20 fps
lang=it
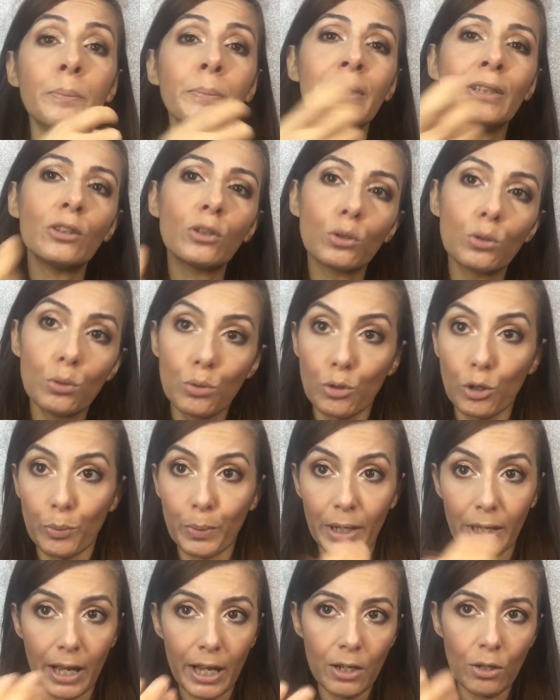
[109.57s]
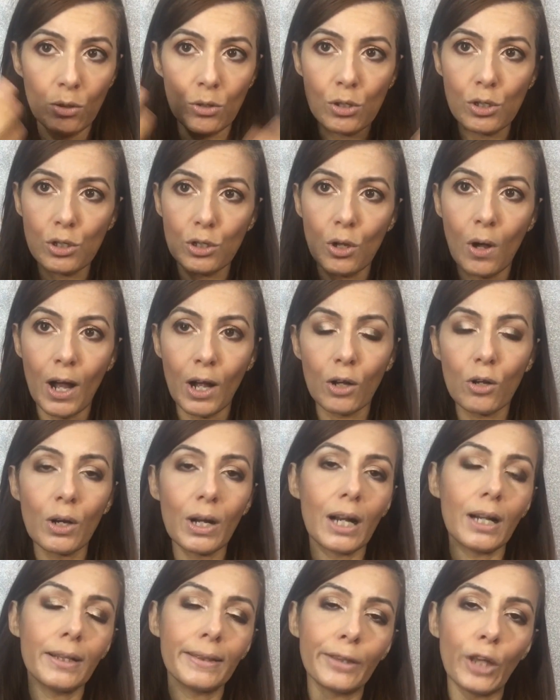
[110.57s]
mi scuso perché non sto
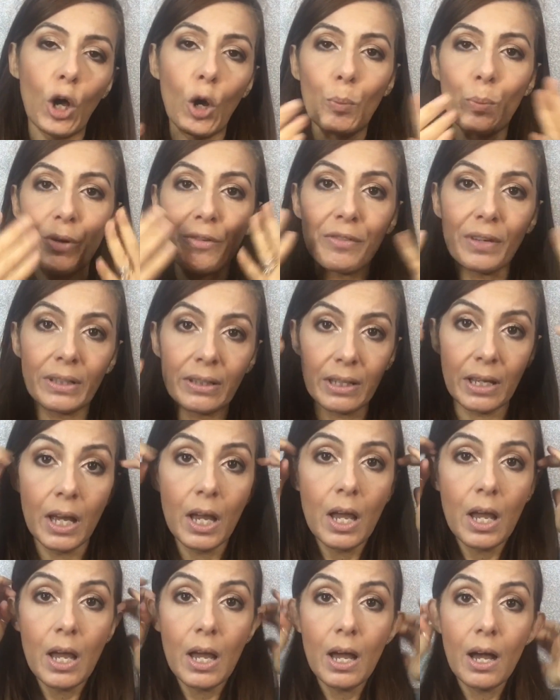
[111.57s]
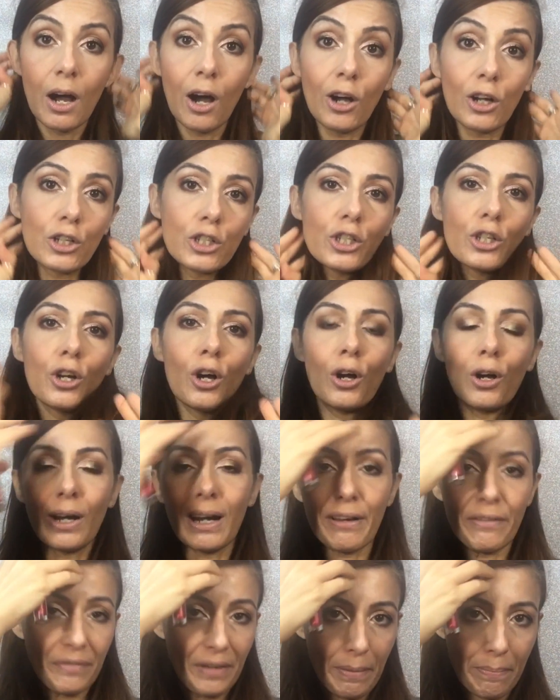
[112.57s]
ancora al top infatti oggi ho
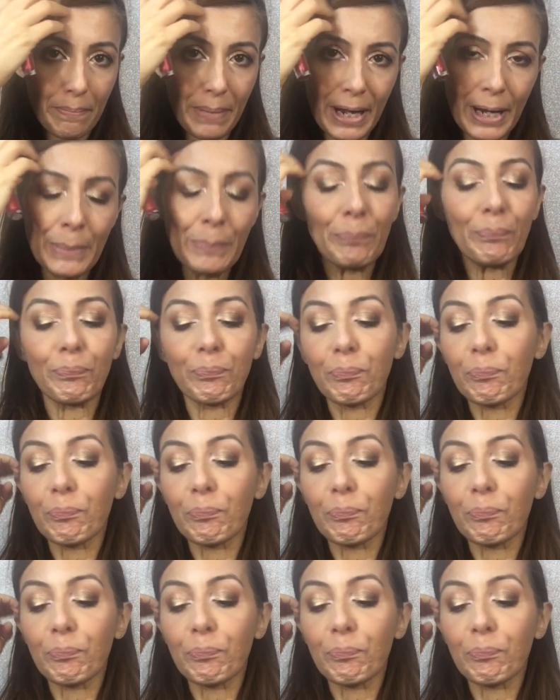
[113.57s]
la febbre